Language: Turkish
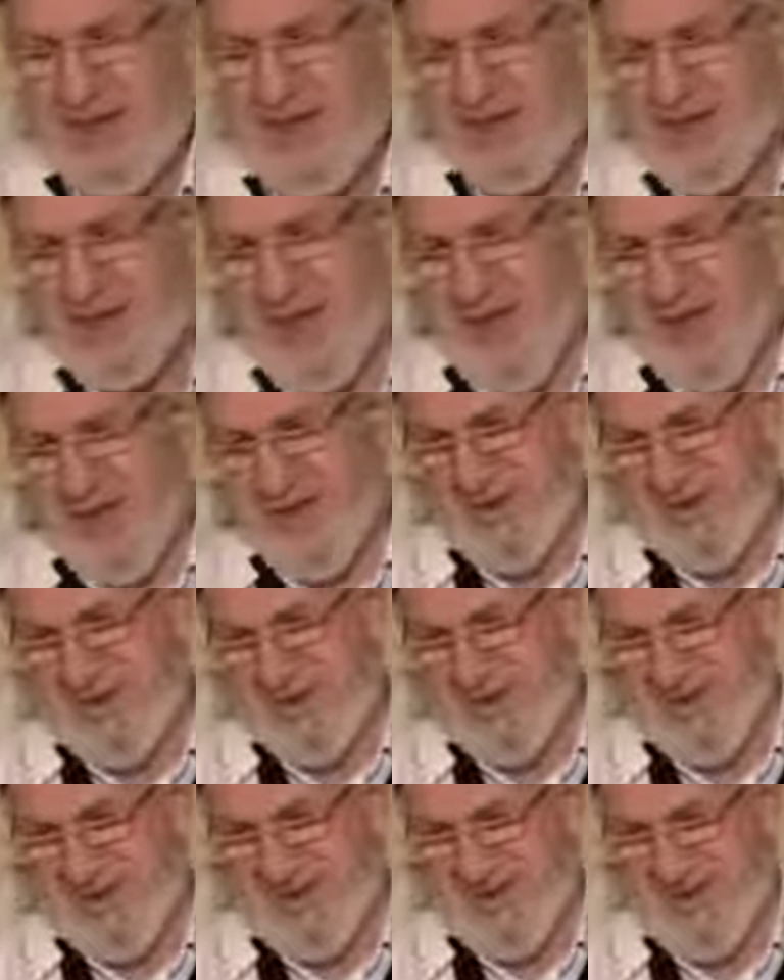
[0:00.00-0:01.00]

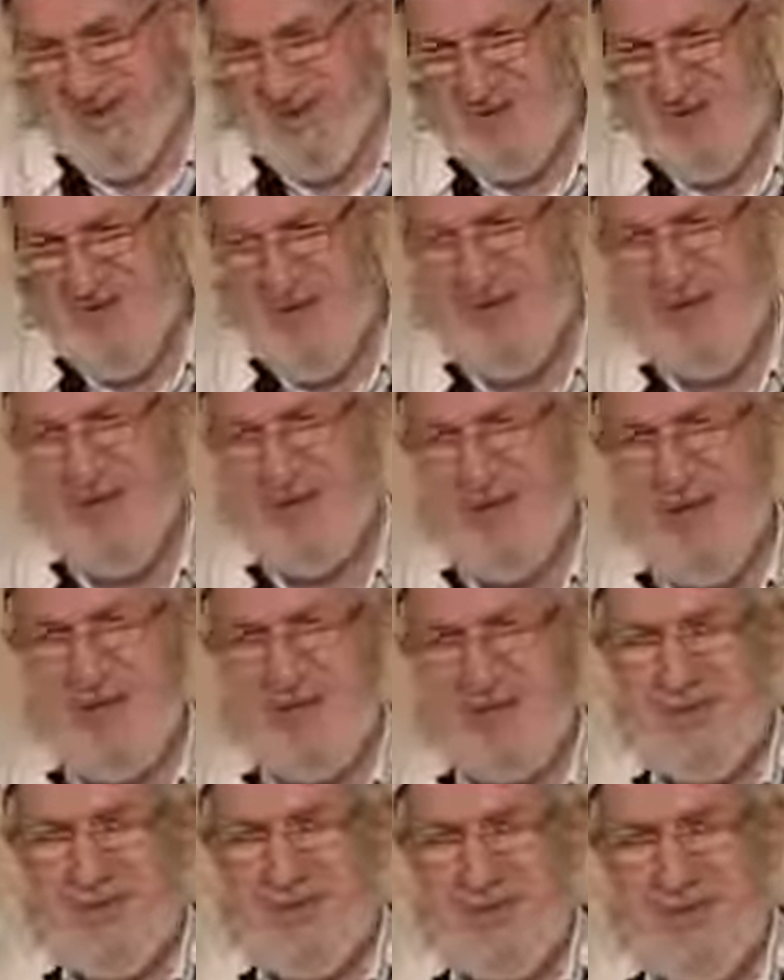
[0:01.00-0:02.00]
Bakıyorsun öyle
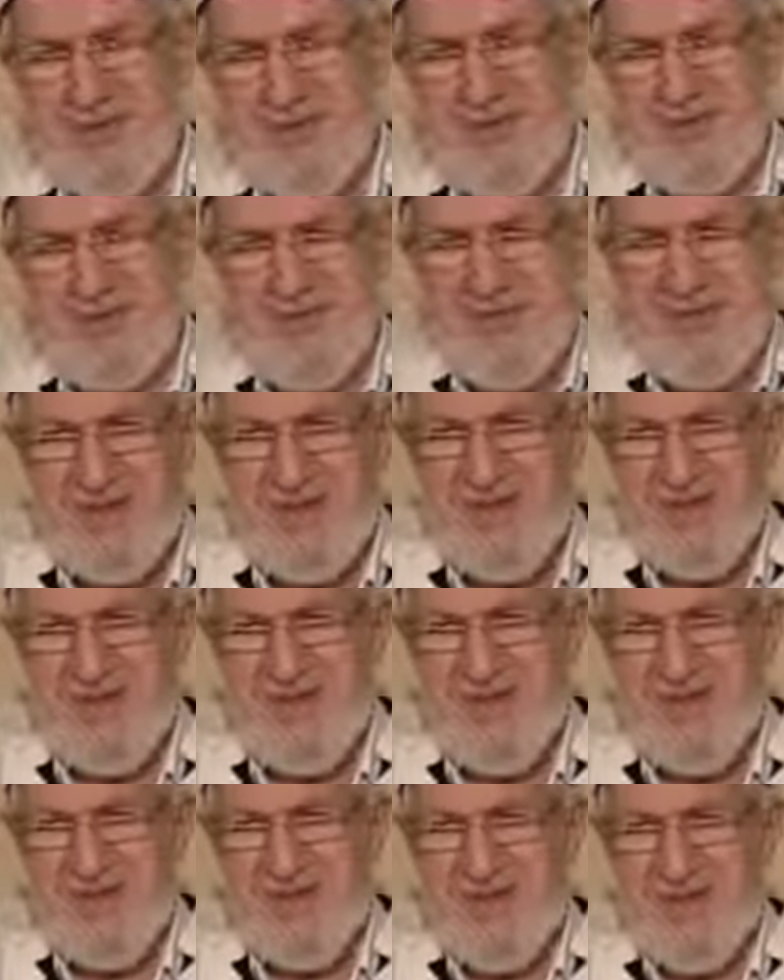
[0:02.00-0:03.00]
tatlı uyuyor ki
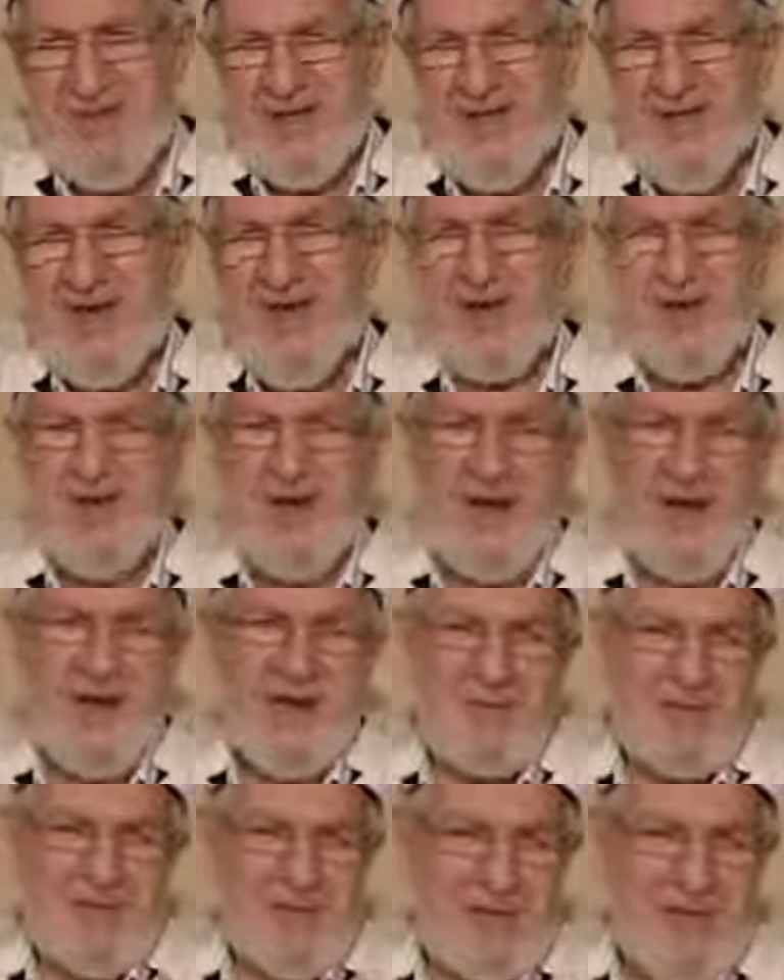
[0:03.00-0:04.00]

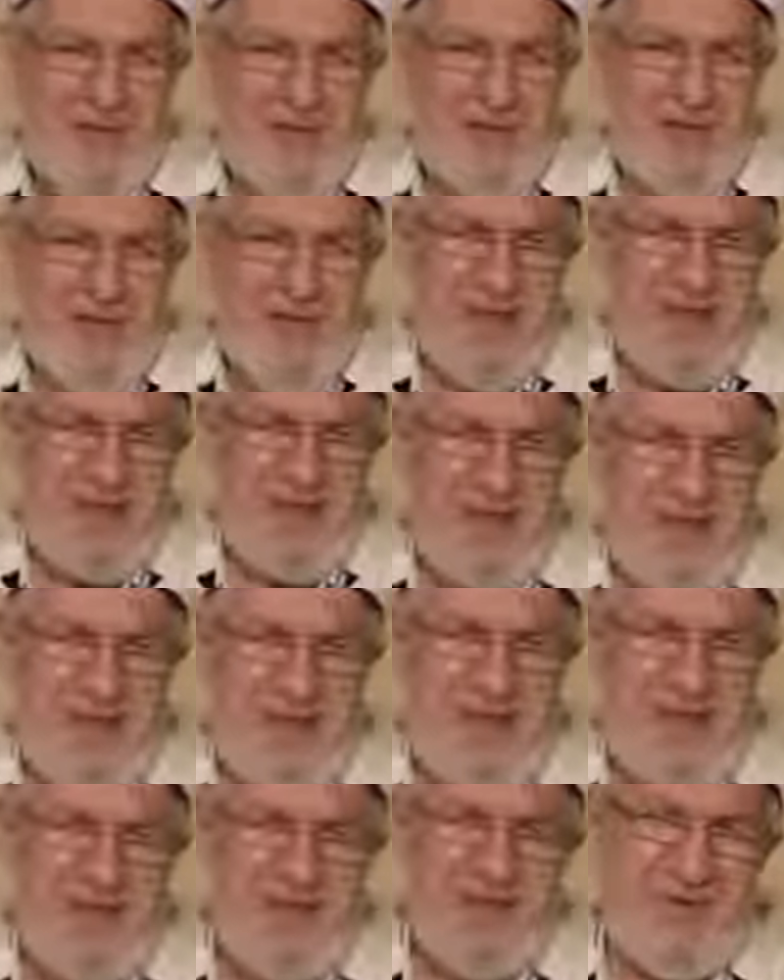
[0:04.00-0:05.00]
aman bu da genç
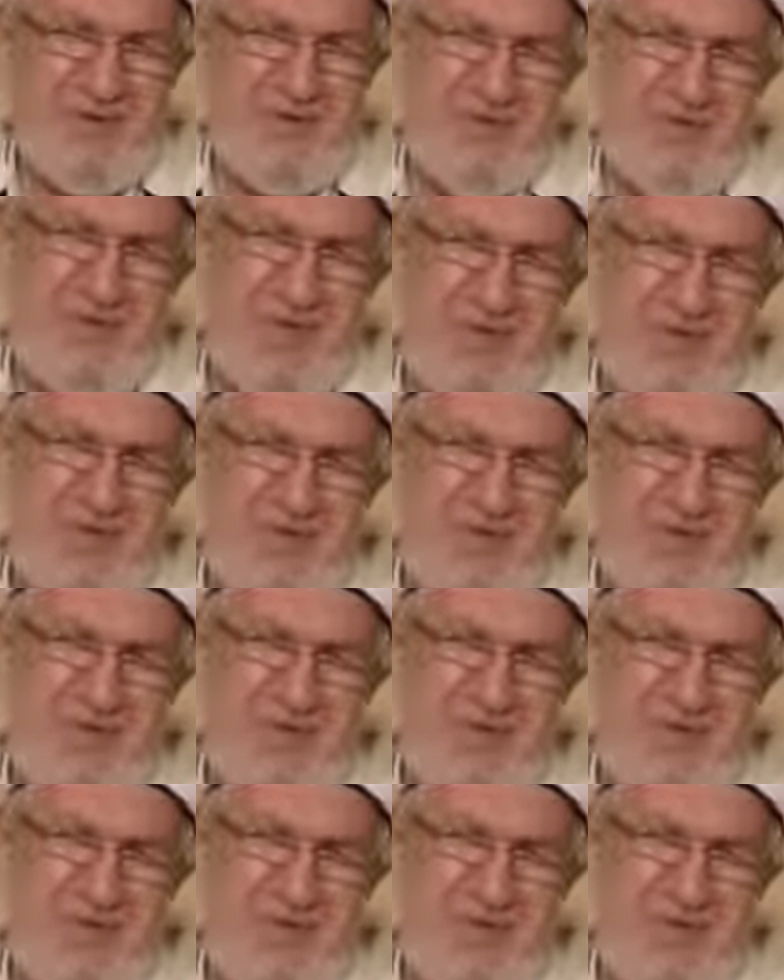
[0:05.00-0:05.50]
yahu da bek